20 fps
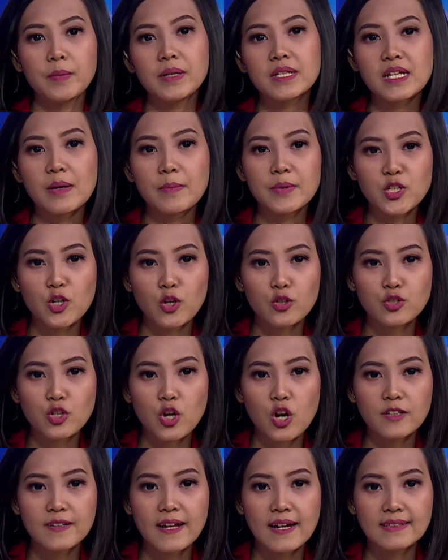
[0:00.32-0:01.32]
Pemirsa
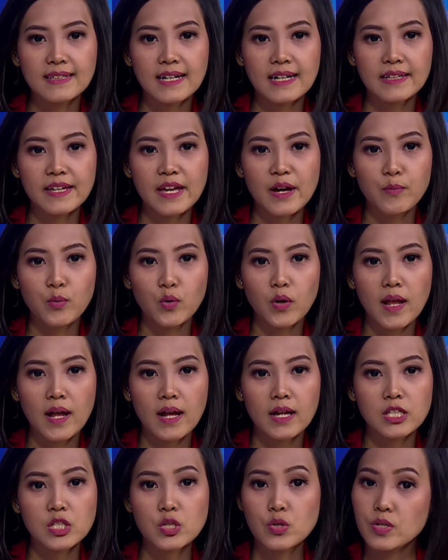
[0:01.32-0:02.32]
menyongsong datangnya
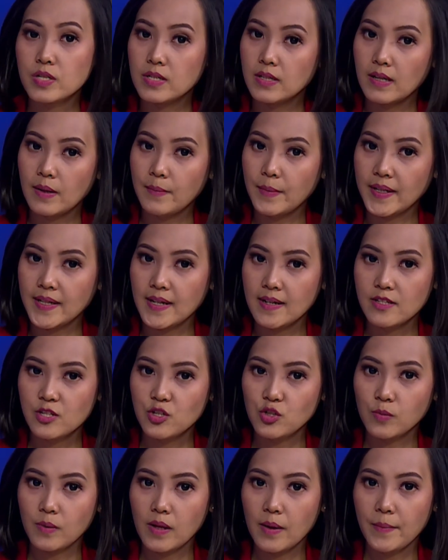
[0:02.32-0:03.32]
bulan suci
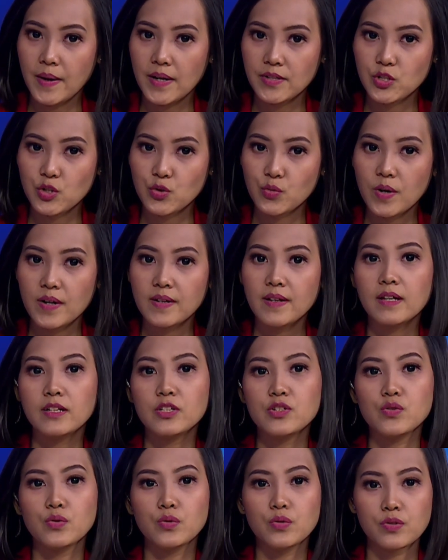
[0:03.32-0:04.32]
Ramadan, sejumlah mahasiswa
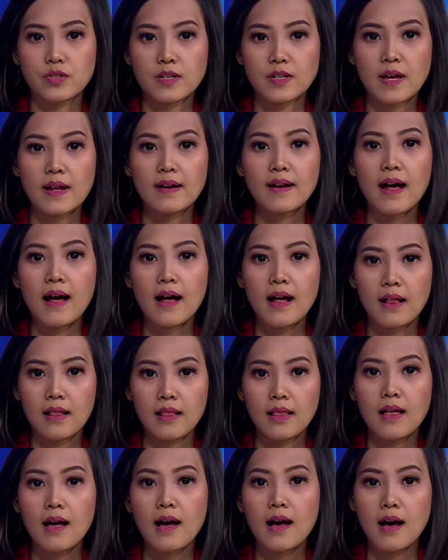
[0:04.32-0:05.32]
dari jurusan
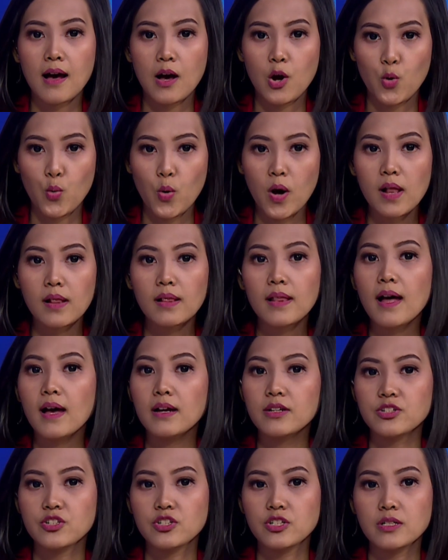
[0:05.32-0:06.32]
Al-Ahwal
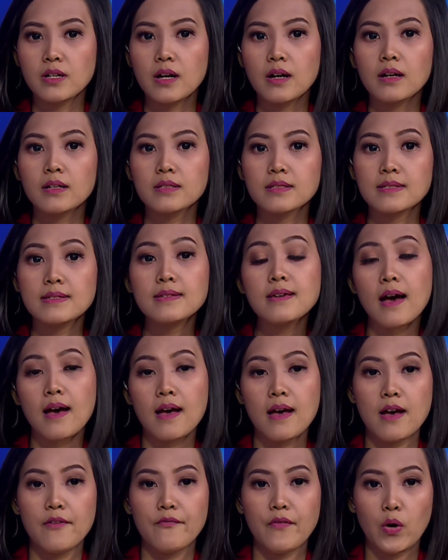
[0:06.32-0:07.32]

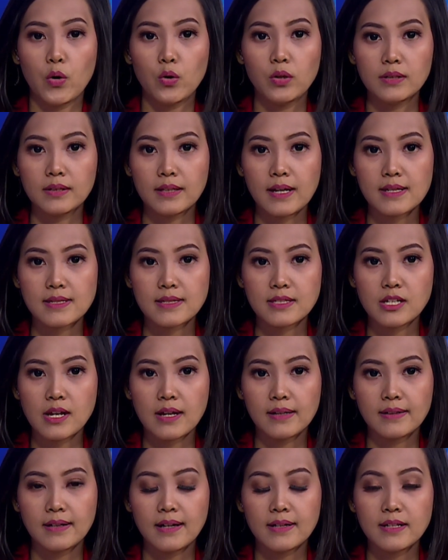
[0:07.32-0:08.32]
Asyahsiyah,
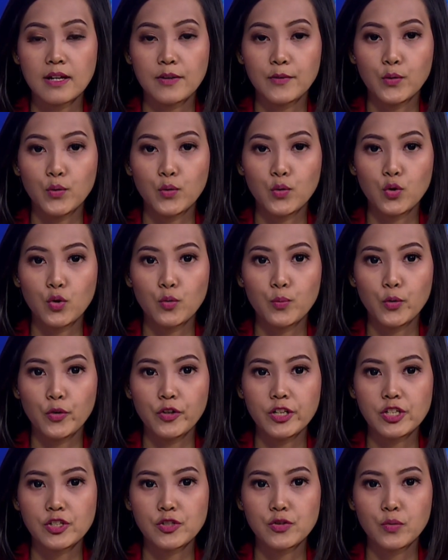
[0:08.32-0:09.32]
Fakultas Syariah dan
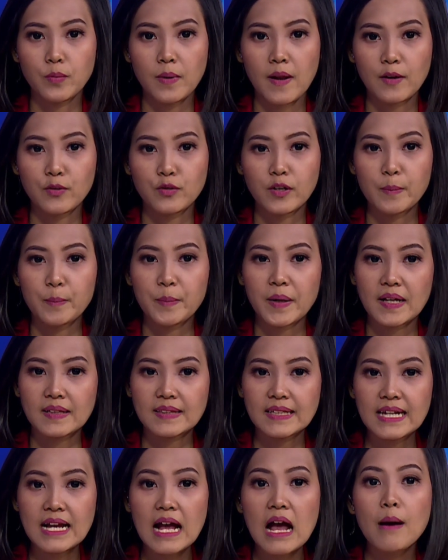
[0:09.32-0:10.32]
Hukum UNISNU melakukan
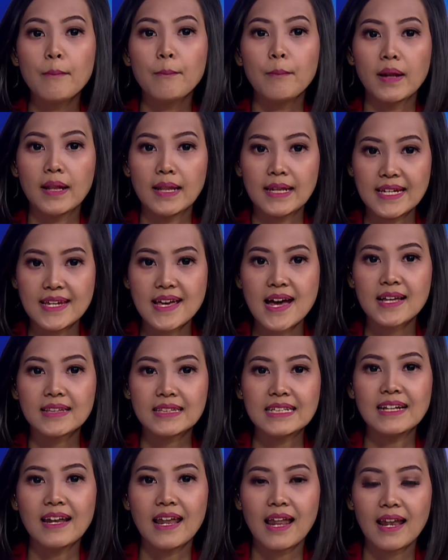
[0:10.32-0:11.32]
praktik
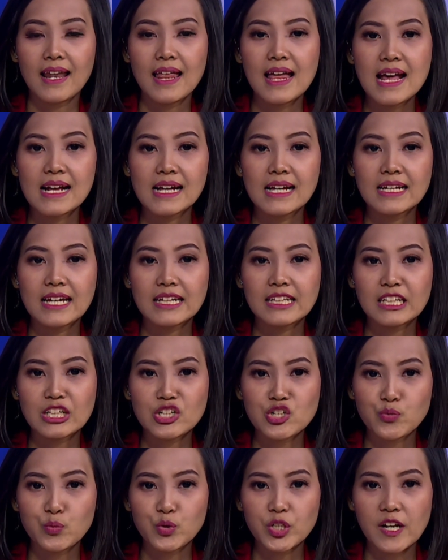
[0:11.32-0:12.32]
melihat hilal.
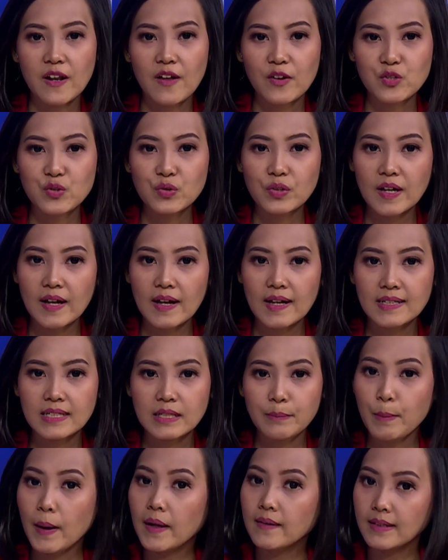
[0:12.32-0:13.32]
Kegiatan tersebut
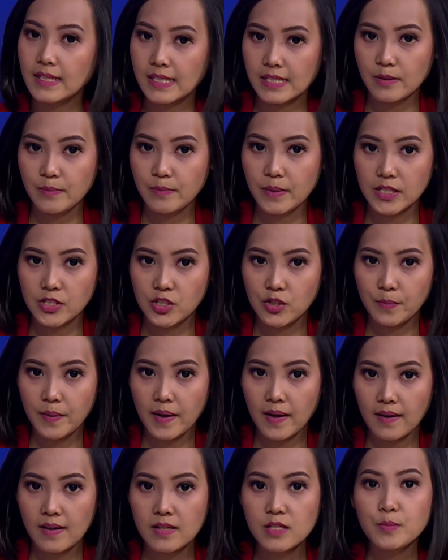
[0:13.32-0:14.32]
dilangsungkan di Pantai Semat
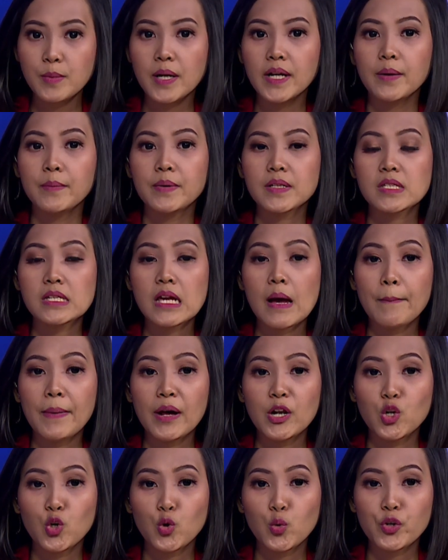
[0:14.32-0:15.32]
Jepara sebagai
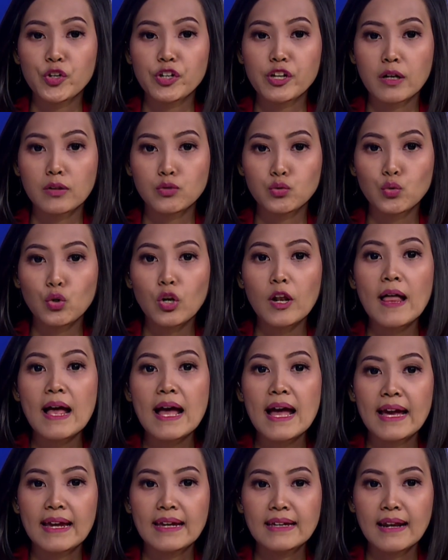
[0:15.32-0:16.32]
persiapan Rukiatul
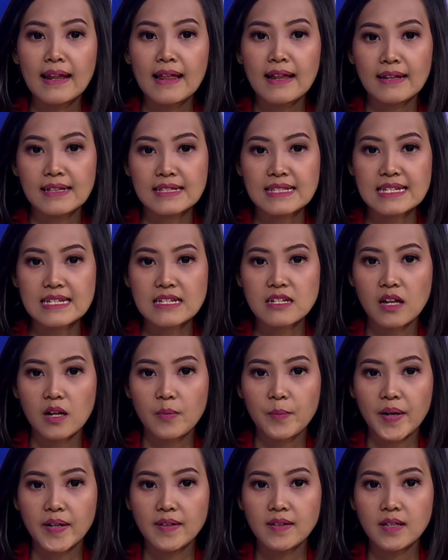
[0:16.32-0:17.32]
Hilal
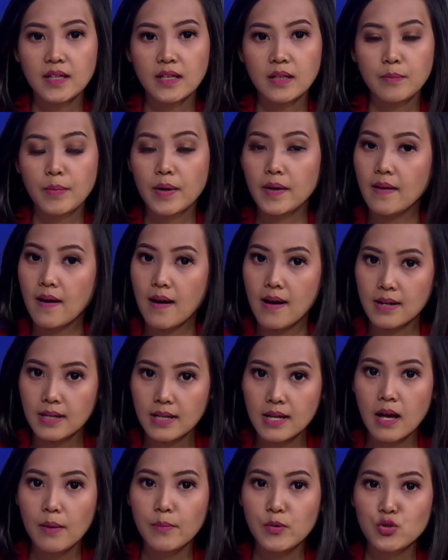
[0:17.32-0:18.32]
secara mandiri pada
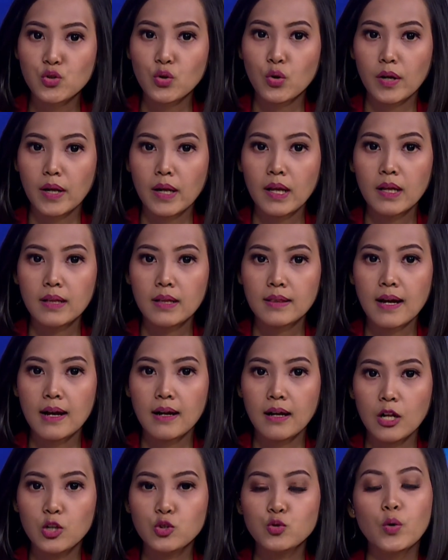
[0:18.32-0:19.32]
hari Kamis sore
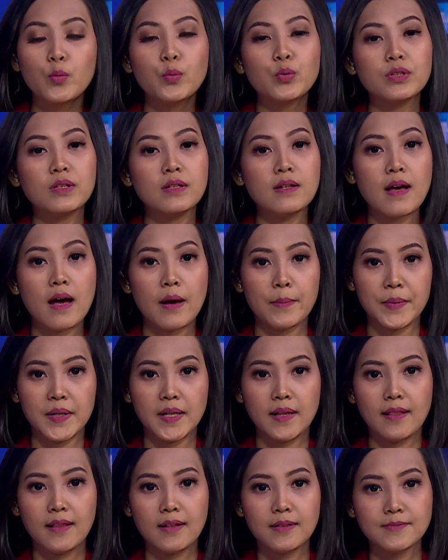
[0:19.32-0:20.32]
tanggal 23
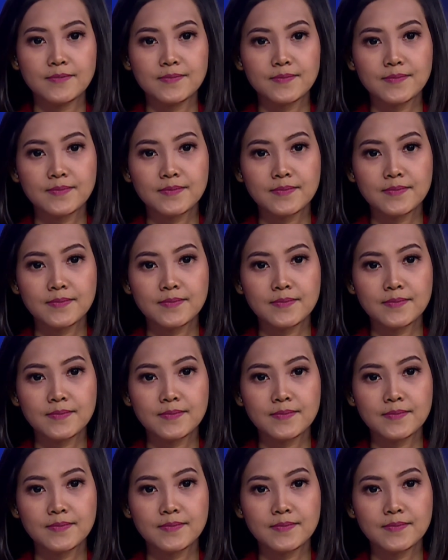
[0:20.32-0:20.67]
April.